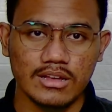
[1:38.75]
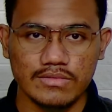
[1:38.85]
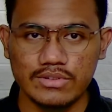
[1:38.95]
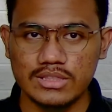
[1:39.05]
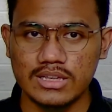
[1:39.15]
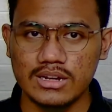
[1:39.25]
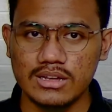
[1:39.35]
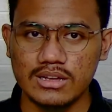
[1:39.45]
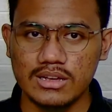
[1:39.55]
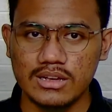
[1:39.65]
footer,
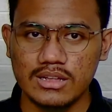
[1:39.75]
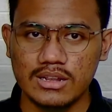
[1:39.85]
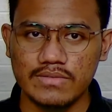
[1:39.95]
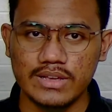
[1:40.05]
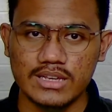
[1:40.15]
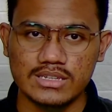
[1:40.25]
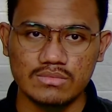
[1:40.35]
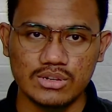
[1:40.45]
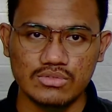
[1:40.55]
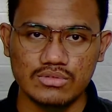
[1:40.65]
navigation
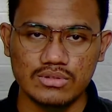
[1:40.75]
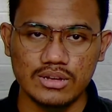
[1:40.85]
menu,